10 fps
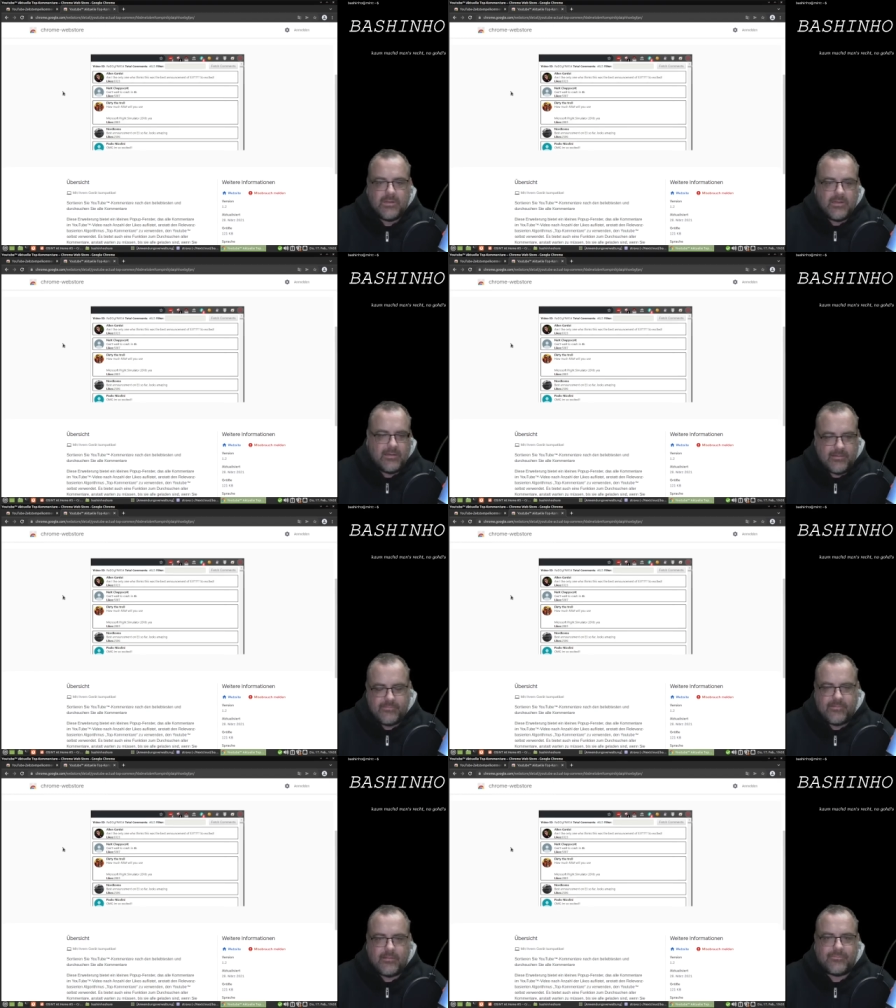lasst
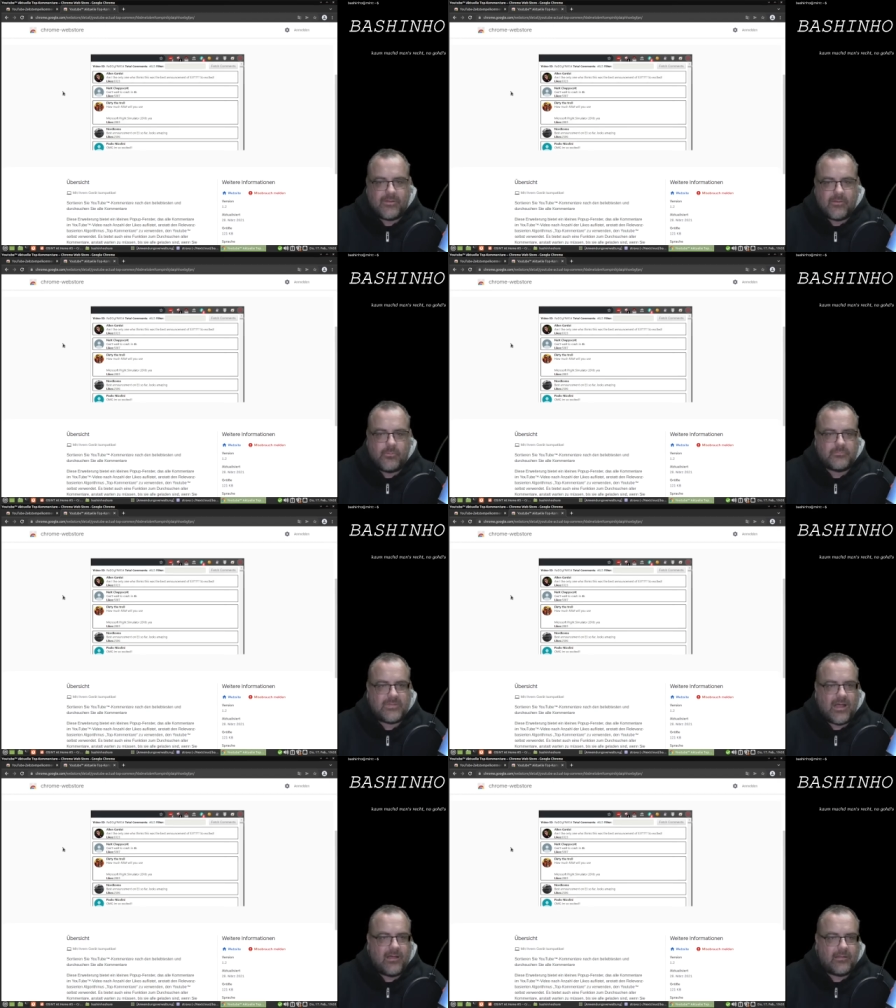sie einfach in
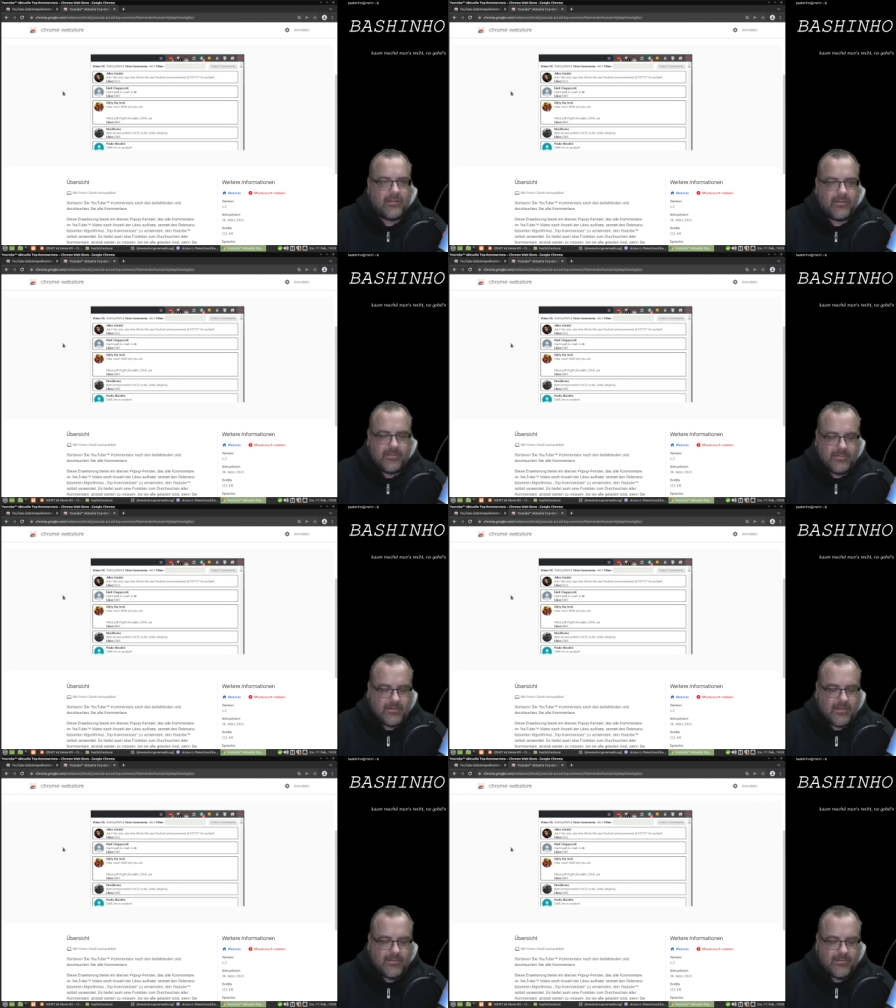Kommentar in den
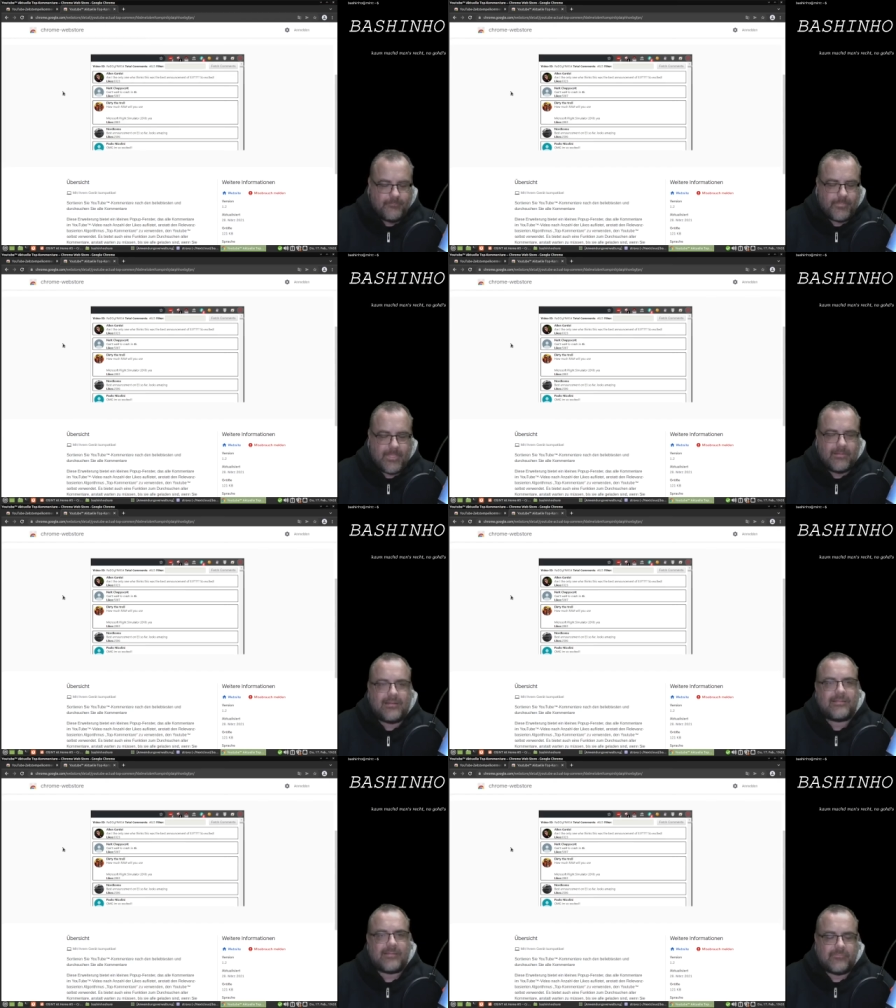
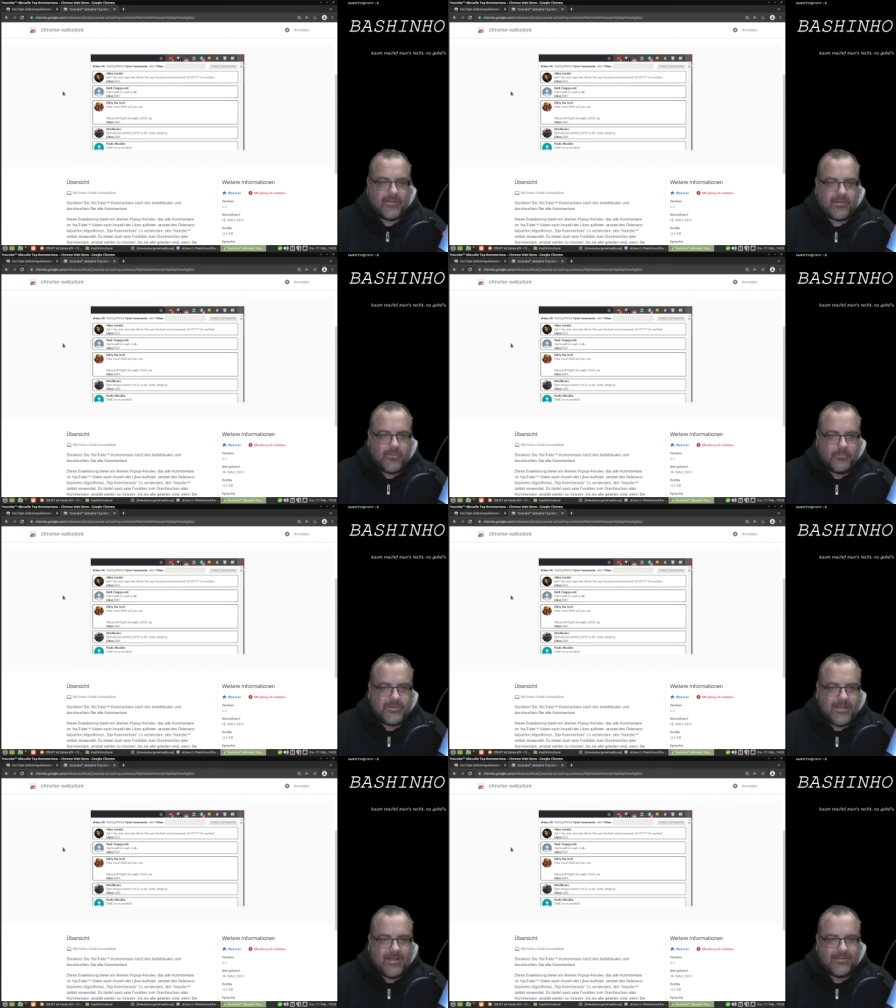lasst einfach einen
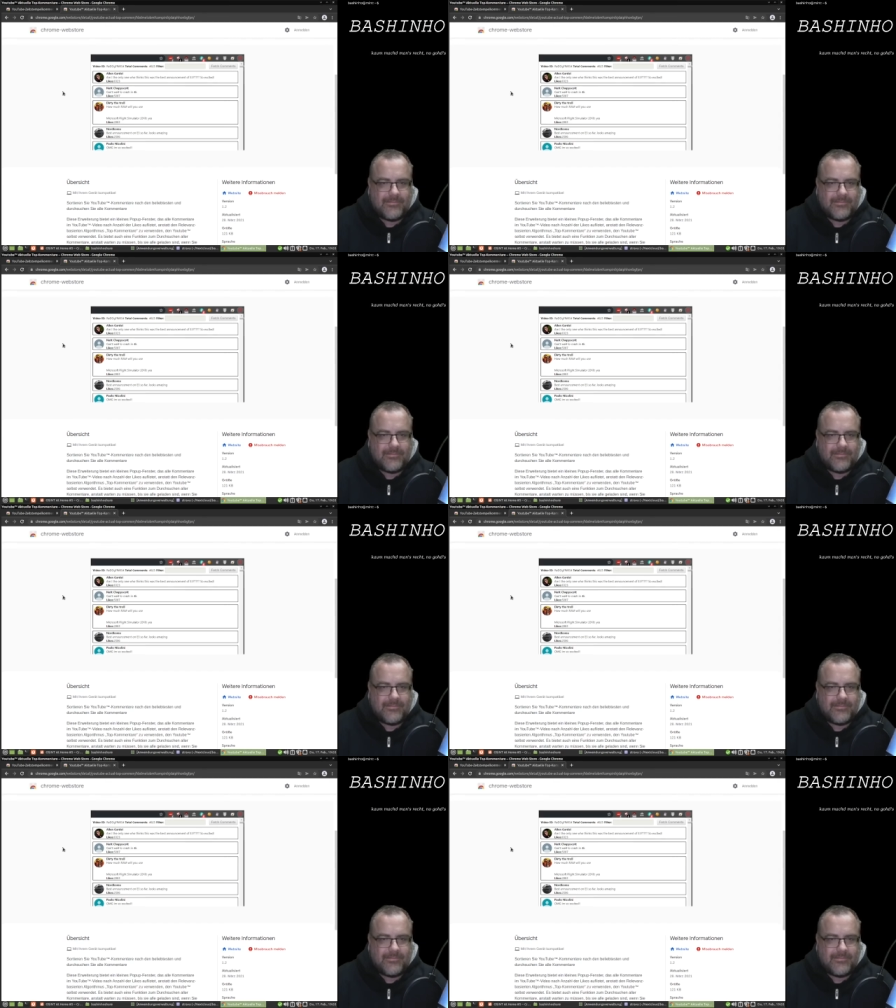Kommentar